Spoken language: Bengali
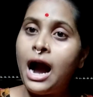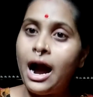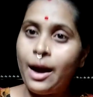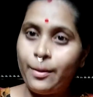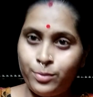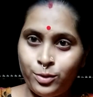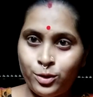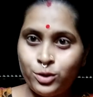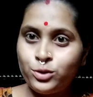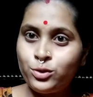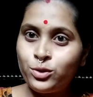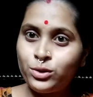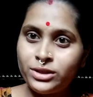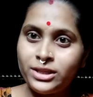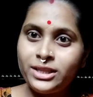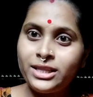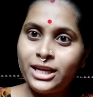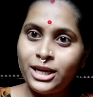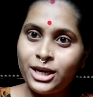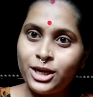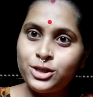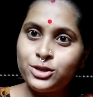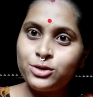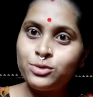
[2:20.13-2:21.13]
আপলোড করতে
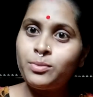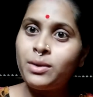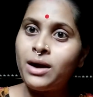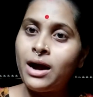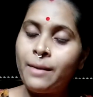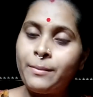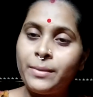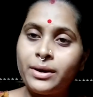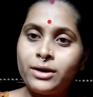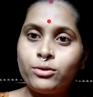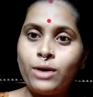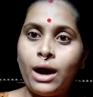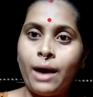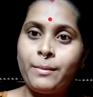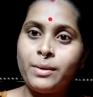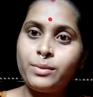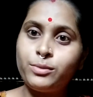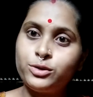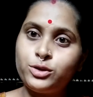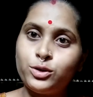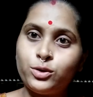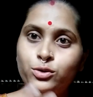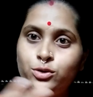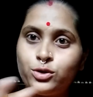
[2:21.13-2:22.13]
দেখেছো বা আমার আমার
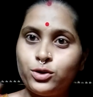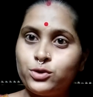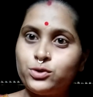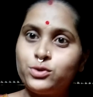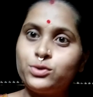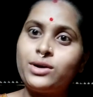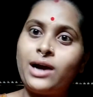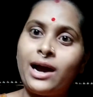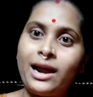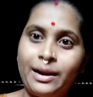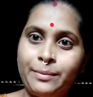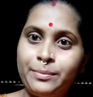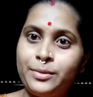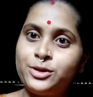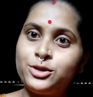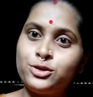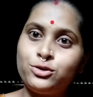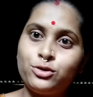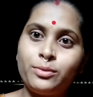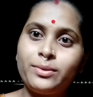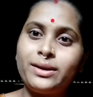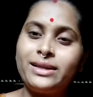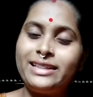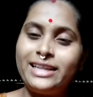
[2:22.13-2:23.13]
মধ্যে কোনো কিছু খারাপ কিছু
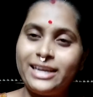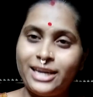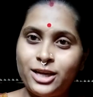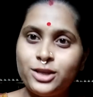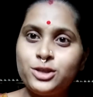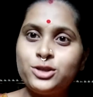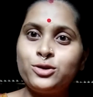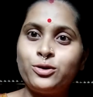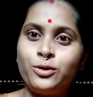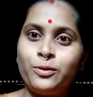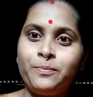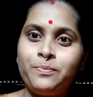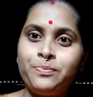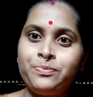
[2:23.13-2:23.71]
তোমরা দেখেছো